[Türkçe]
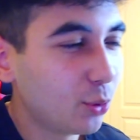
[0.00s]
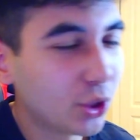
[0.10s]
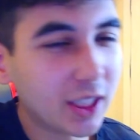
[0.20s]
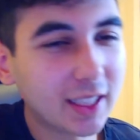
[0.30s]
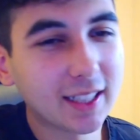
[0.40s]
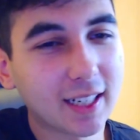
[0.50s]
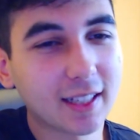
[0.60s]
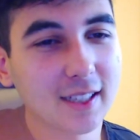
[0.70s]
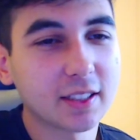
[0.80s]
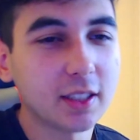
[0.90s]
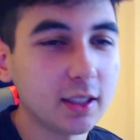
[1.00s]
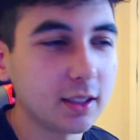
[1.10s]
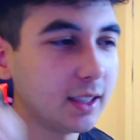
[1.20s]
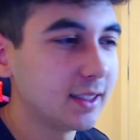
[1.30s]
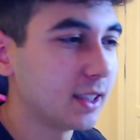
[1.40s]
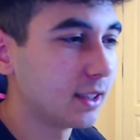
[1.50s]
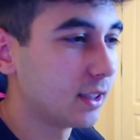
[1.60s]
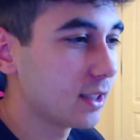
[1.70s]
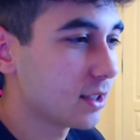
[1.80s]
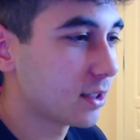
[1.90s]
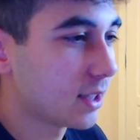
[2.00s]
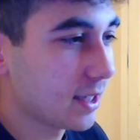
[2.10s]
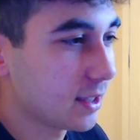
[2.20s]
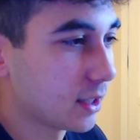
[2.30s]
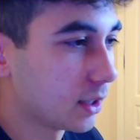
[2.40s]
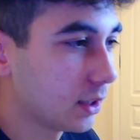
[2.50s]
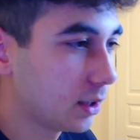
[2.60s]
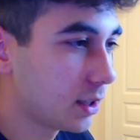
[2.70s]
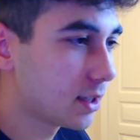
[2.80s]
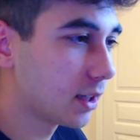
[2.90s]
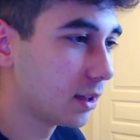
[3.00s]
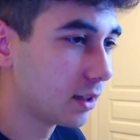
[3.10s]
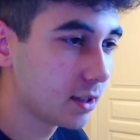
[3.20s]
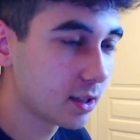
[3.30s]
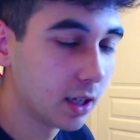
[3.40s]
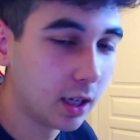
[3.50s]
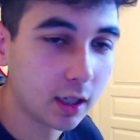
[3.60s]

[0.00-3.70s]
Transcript: Bu şekilde arkadaşlar istediğiniz sesleri, istediğiniz